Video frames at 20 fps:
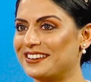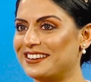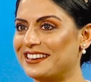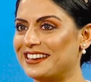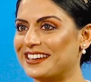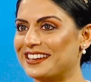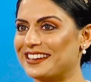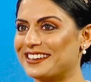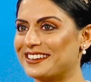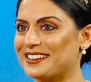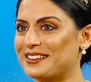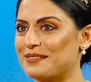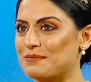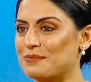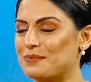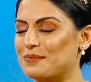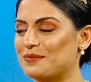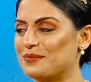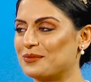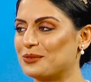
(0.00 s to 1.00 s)
लाइक
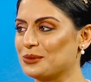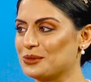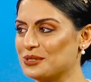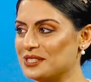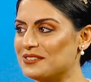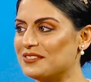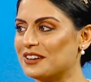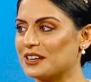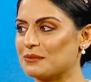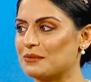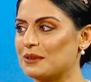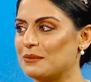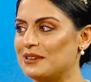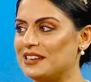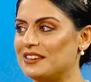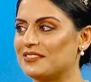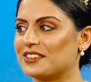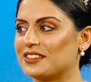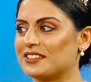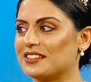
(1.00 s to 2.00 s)
उसी वक्त मैं
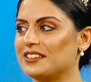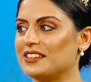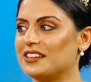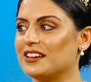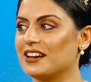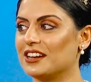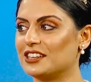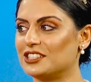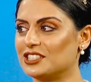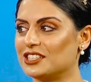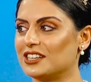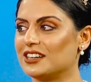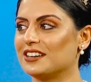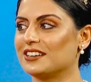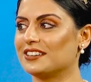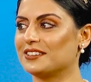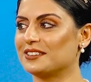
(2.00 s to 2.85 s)
बिलीव करती थी अच्छा